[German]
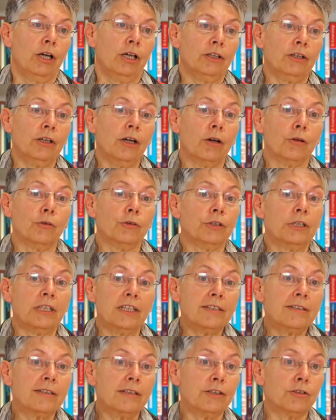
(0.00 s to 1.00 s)
Ja, und
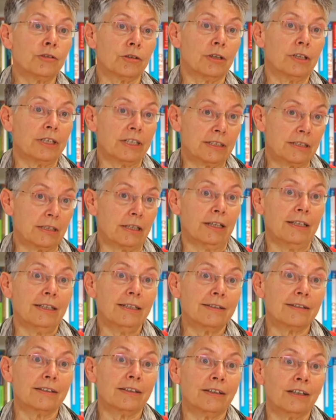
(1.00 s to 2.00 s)
letztlich soll das
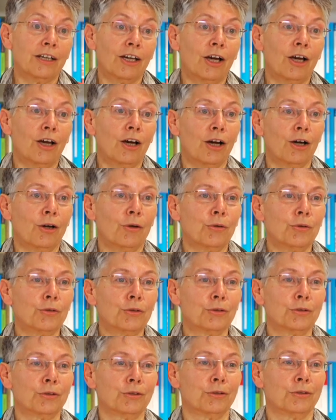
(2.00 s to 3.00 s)
Ganze ja
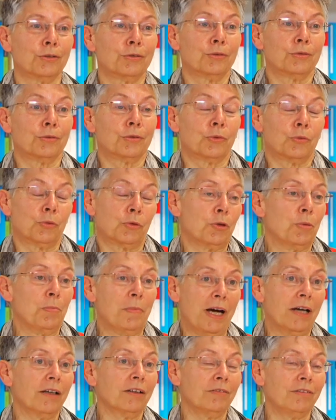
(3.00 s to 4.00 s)
auch
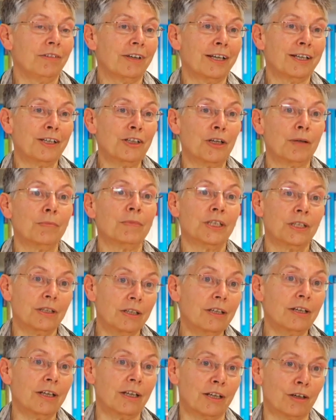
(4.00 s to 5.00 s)
gemacht werden, damit
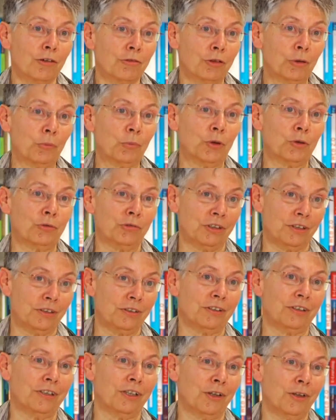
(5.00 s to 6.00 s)
Kinder davon
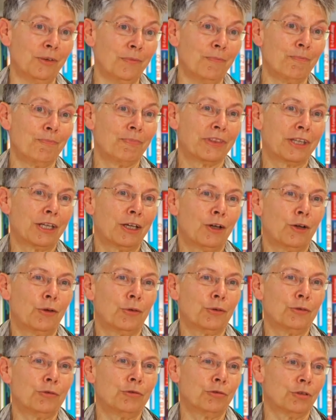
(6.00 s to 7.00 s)
profitieren.
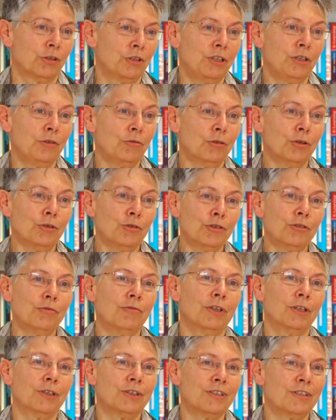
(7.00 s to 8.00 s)
Und für die wünschen
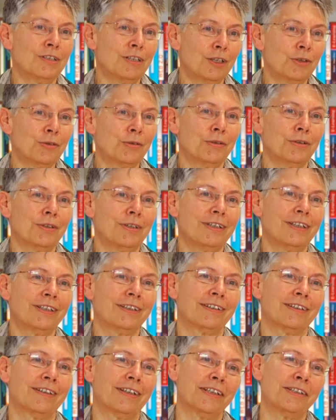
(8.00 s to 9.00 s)
wir uns
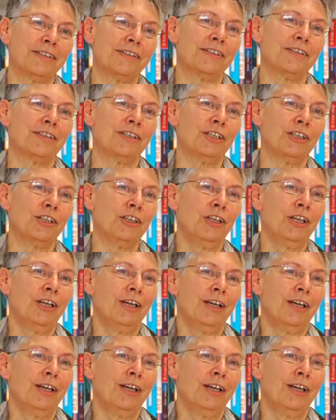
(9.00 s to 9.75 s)
natürlich, dass sie